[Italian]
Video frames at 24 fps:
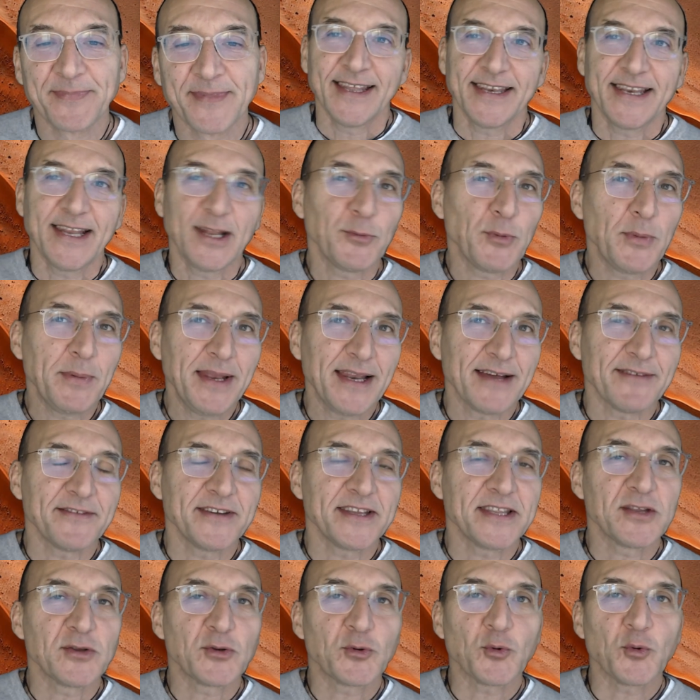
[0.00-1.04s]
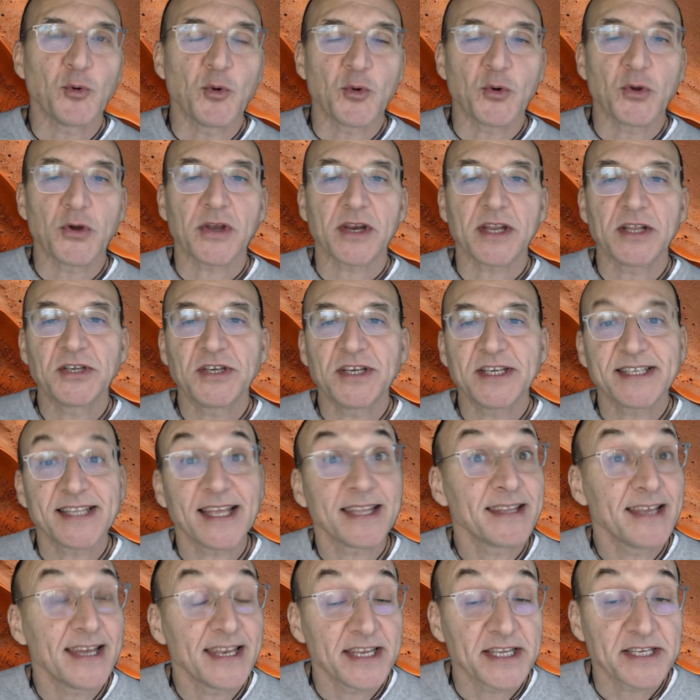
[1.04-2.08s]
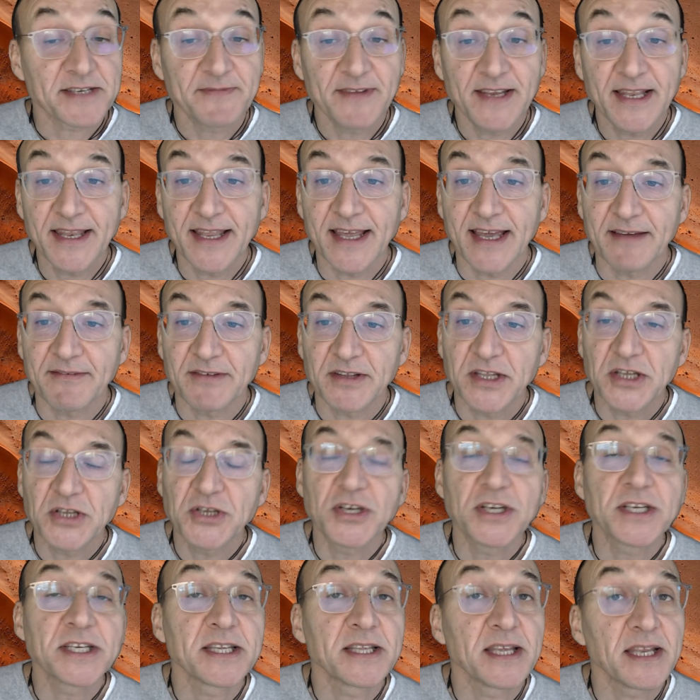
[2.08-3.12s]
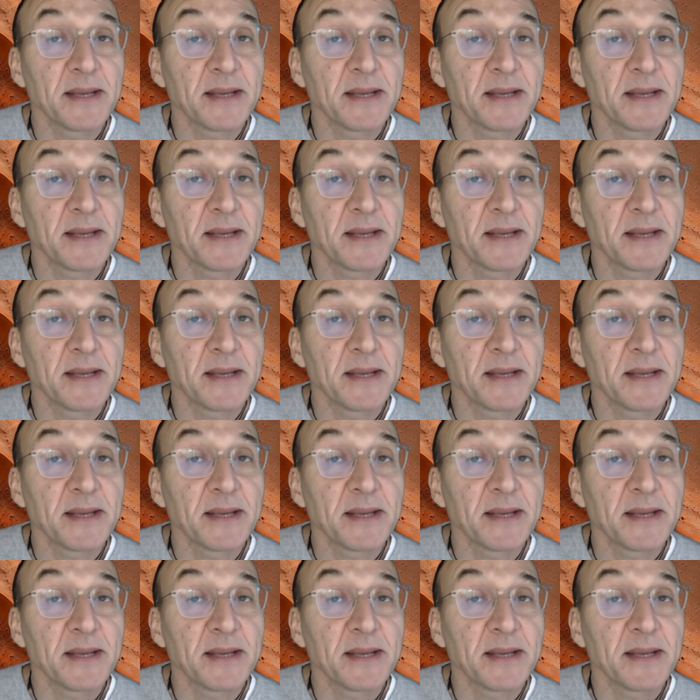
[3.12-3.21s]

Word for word: Nel 2021 il regista Denis Villeneuve decise di